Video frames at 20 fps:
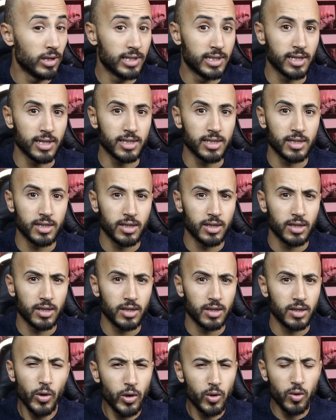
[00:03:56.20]
وجلست
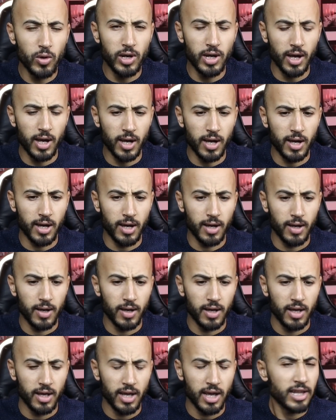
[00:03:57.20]
ويقول لها
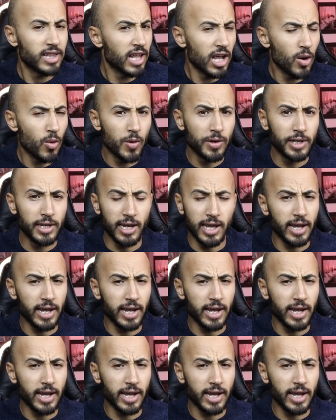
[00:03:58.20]
هاد الاواني